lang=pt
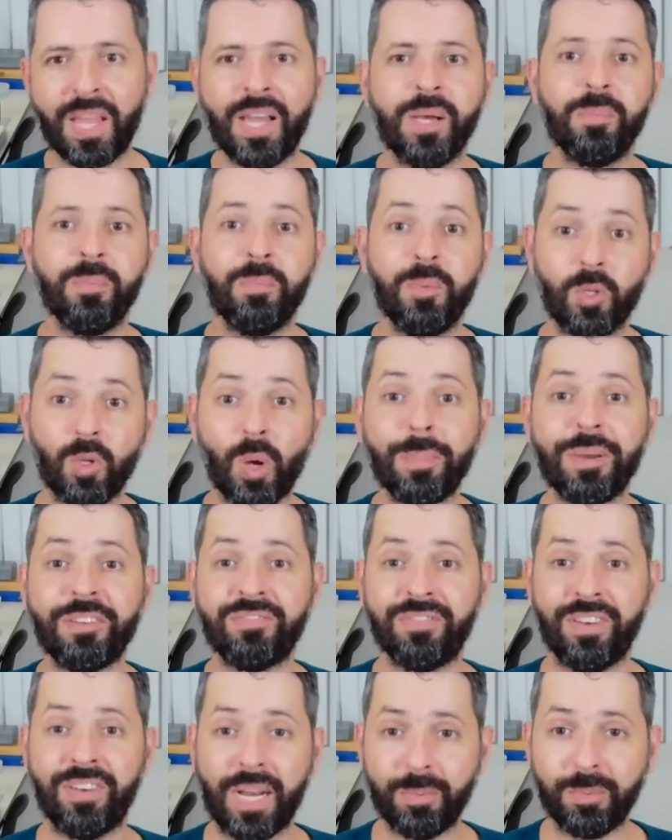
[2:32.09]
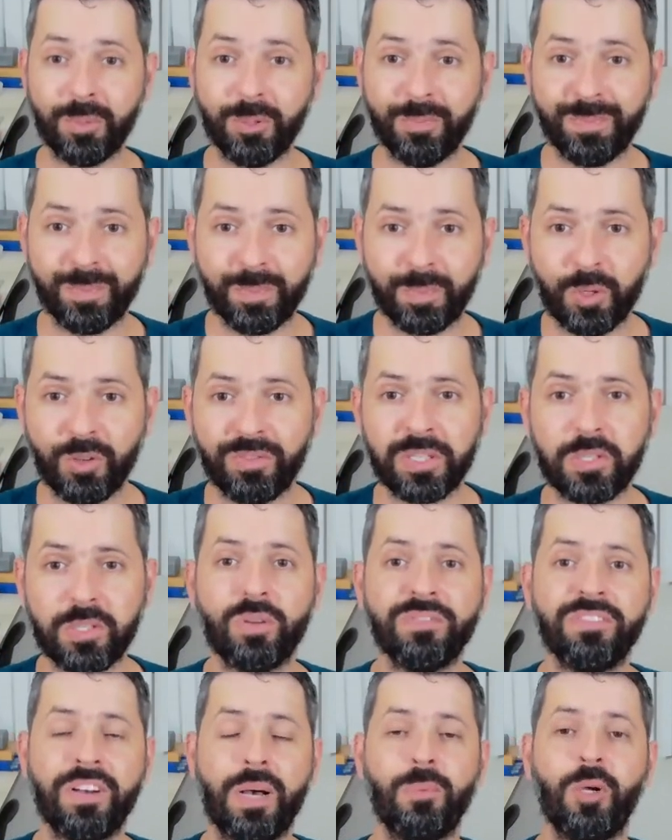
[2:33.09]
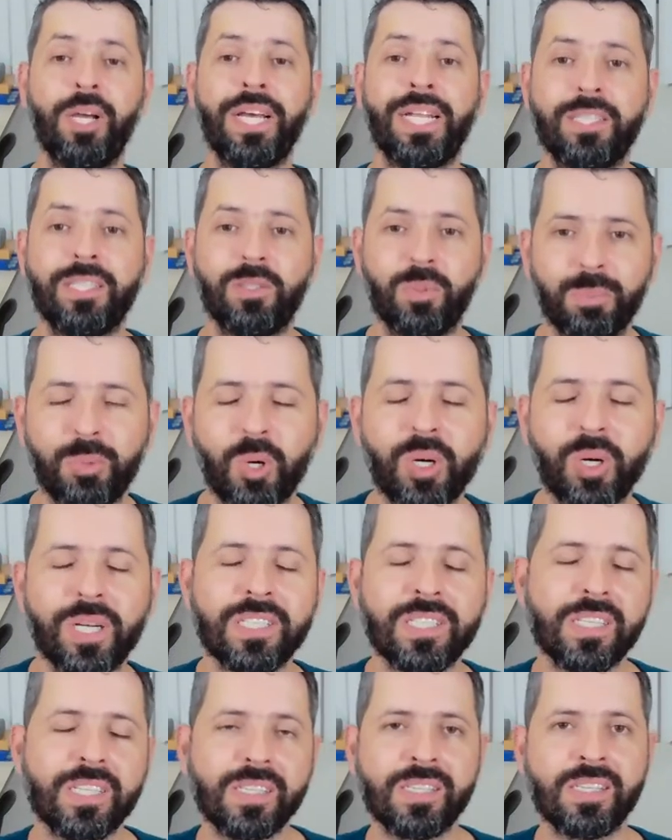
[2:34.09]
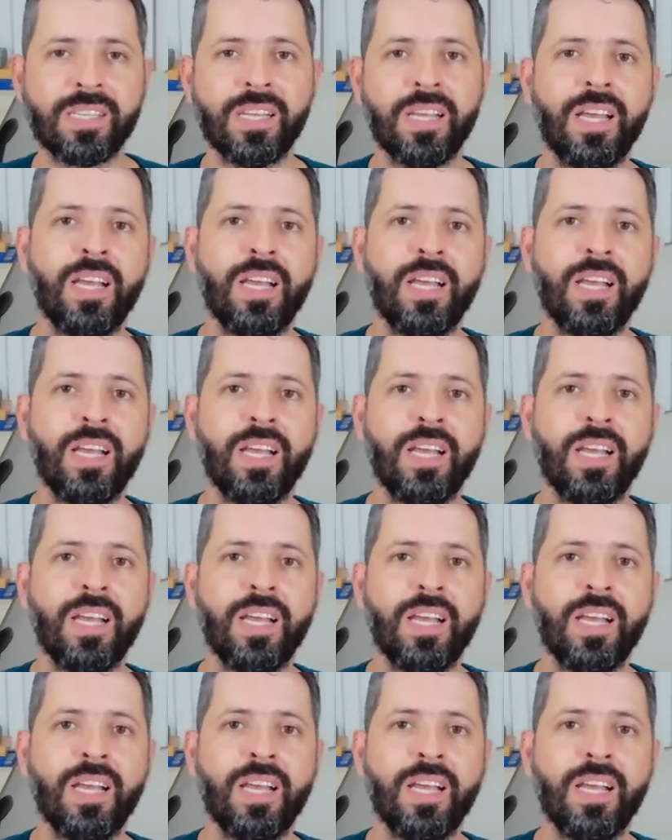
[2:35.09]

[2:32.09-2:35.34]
Meu nome é Fábio, professor Fábio Renato Borges,